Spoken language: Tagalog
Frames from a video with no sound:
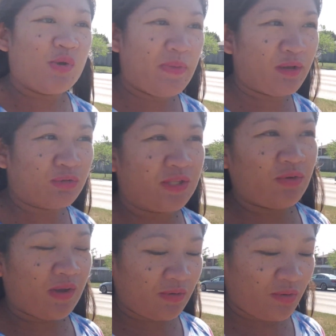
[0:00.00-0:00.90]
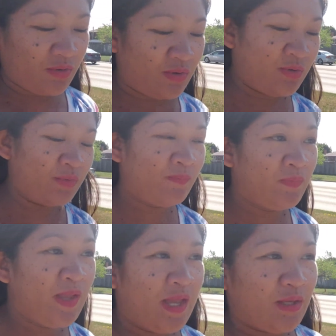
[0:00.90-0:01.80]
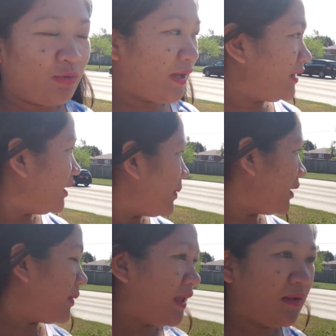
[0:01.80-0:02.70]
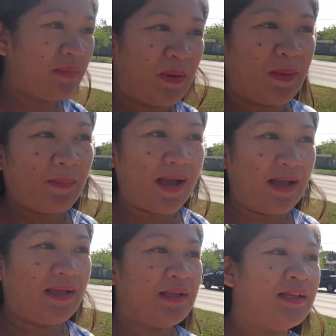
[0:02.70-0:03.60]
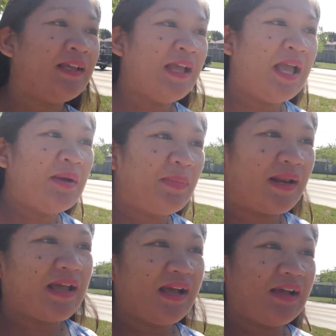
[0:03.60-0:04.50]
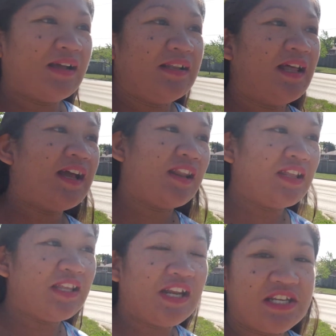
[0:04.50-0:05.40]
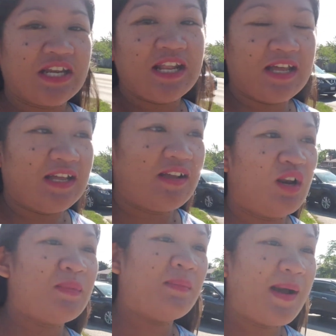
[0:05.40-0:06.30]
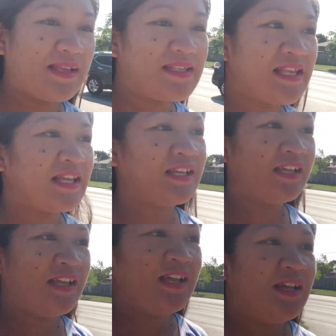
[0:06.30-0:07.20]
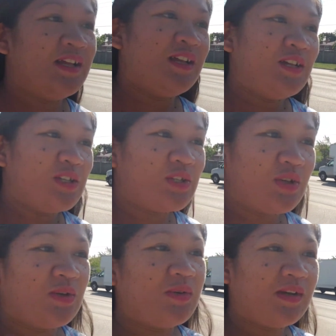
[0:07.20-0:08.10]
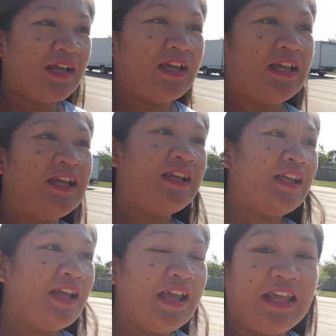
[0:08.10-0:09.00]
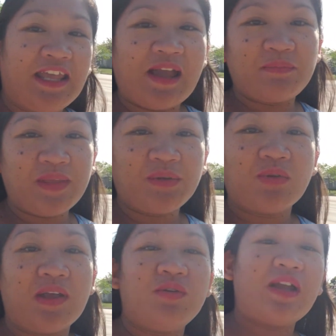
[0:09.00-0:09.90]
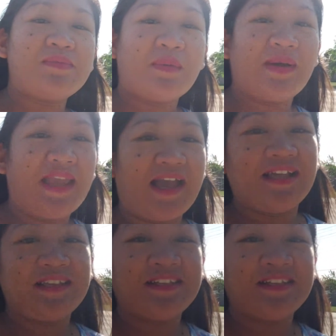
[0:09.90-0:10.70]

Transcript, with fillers: umikot na yung ano yung head ni baby pababa para nakaredy na siya na lumabas. So i-update ko kayo guys mamaya.